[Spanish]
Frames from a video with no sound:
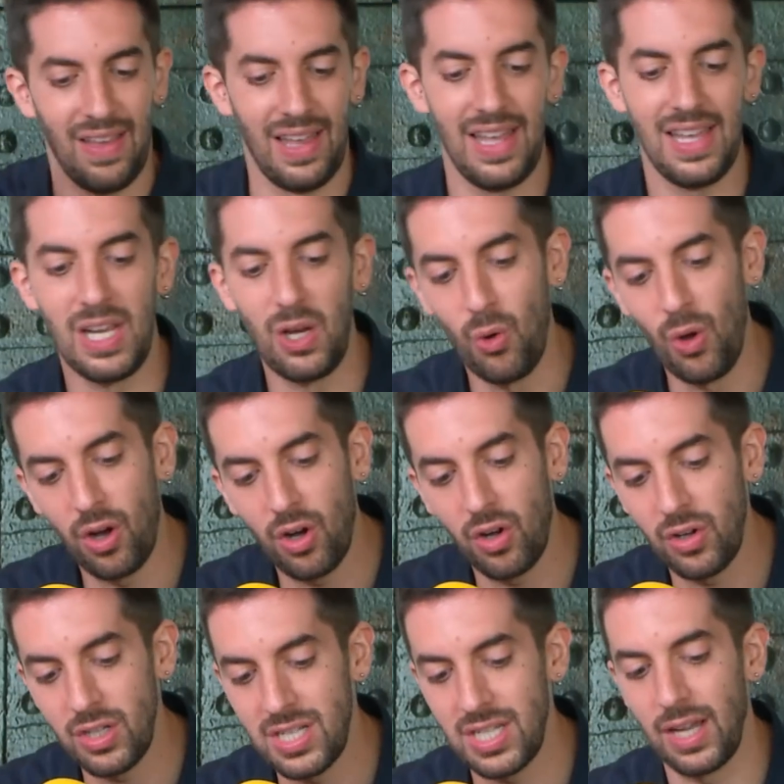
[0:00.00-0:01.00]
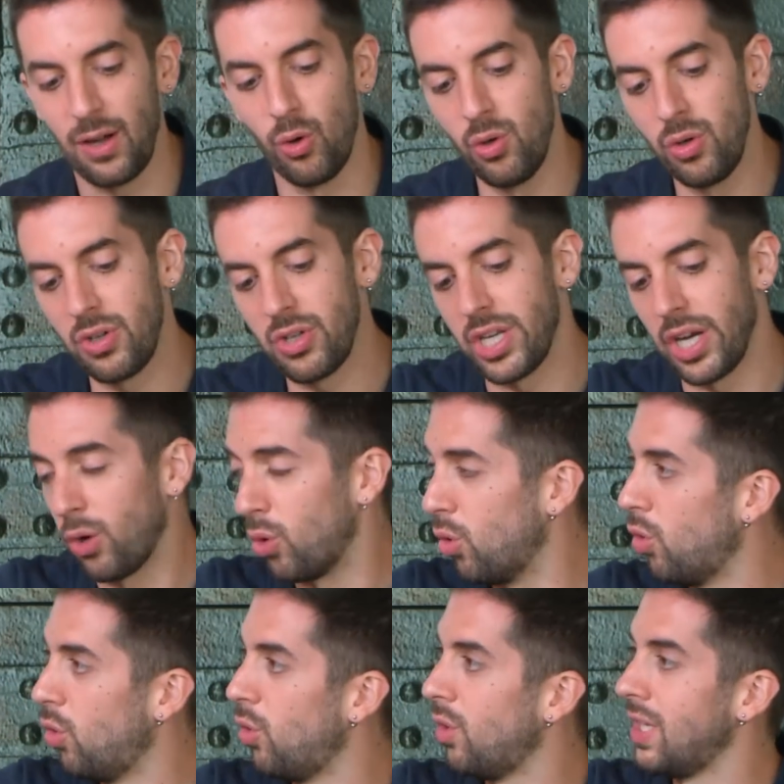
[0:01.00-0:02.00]
Y luego, según,
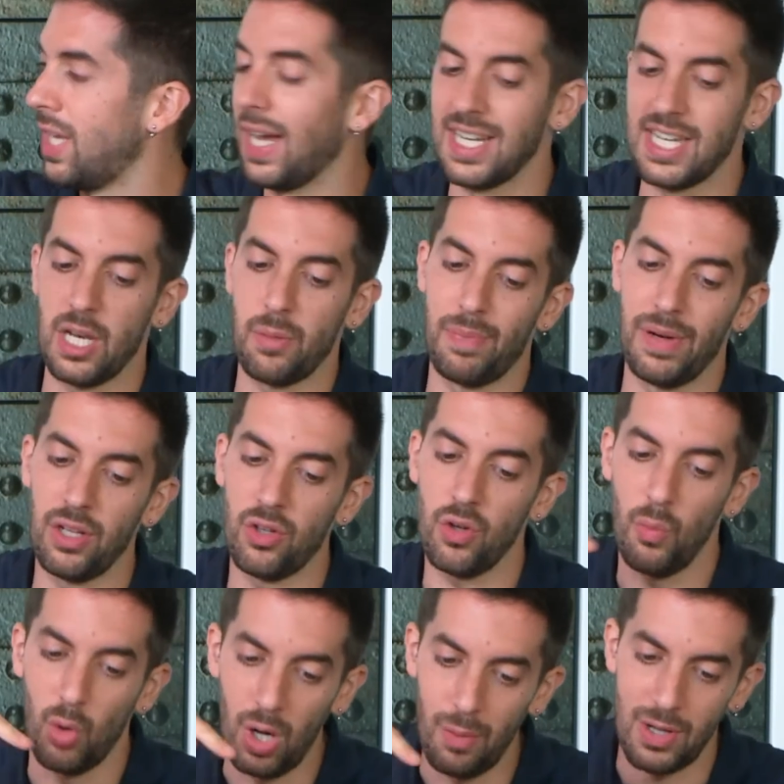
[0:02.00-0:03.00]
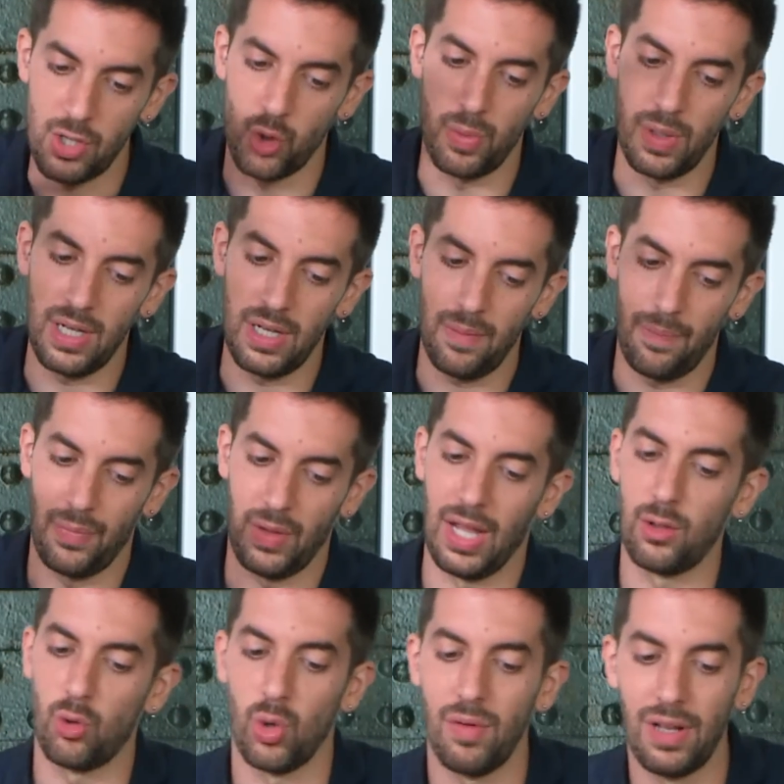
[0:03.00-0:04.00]
según llegas a experto, vuelve a subir
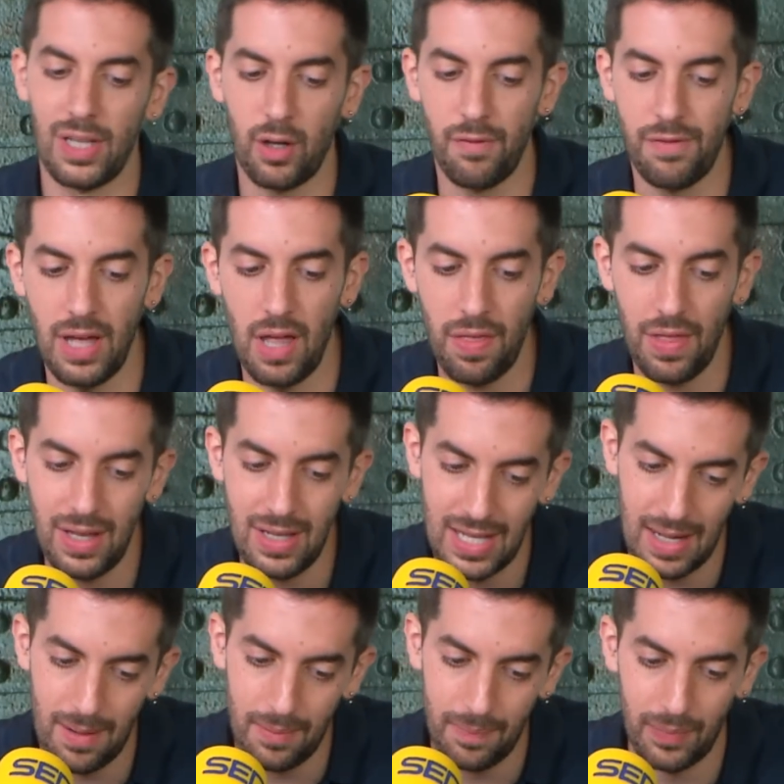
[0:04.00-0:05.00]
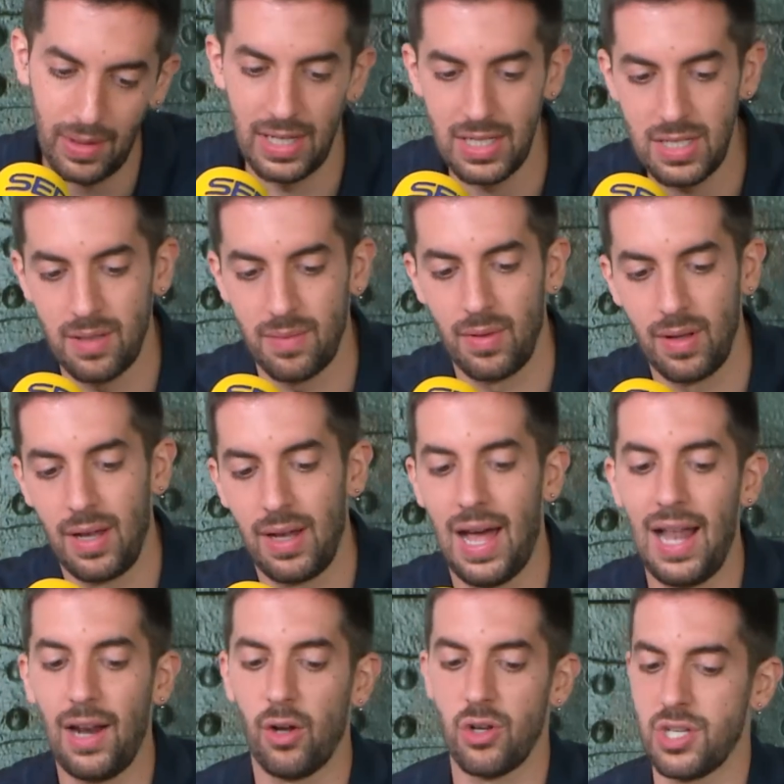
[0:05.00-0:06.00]
en tu nivel de confianza y ya es
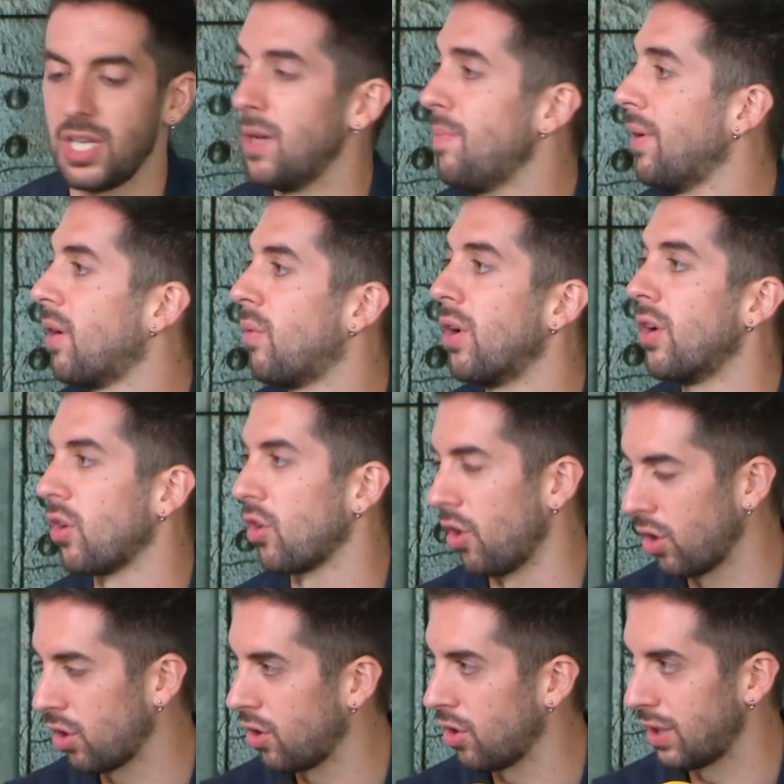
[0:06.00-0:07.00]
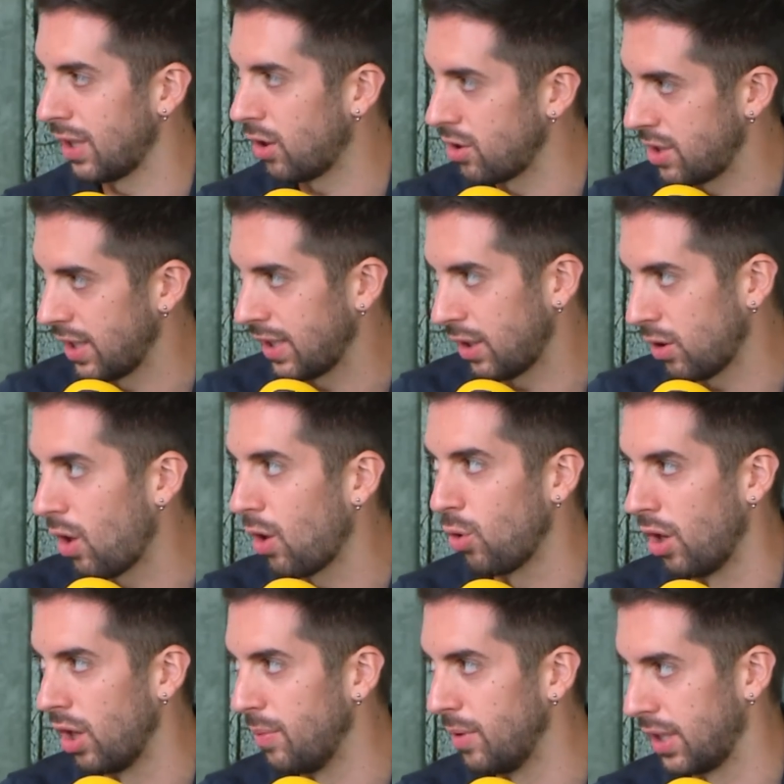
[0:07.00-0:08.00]
algo sé, pero bueno, conozco que tengo, sé que tengo
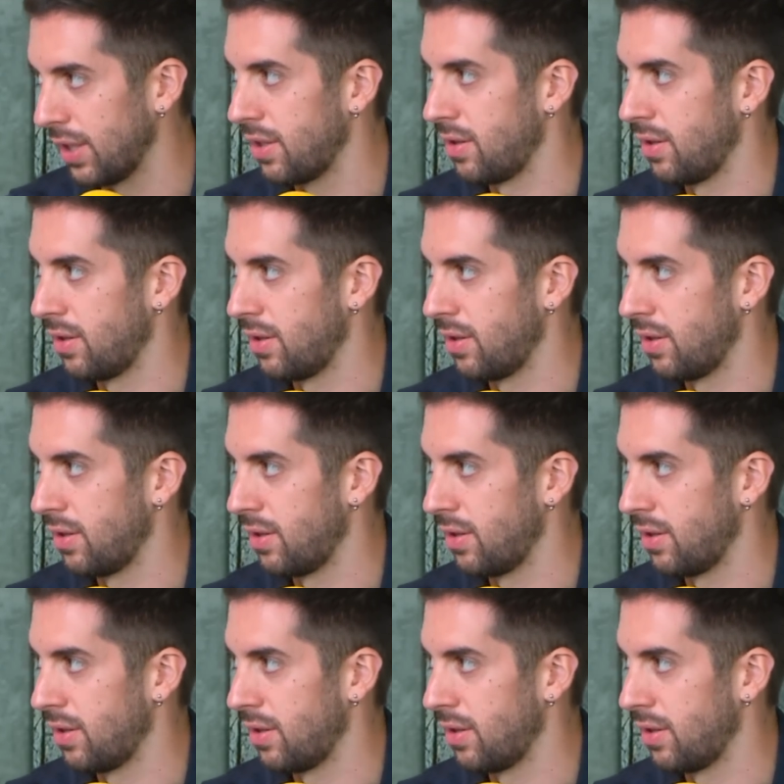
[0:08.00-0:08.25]
algunos límites.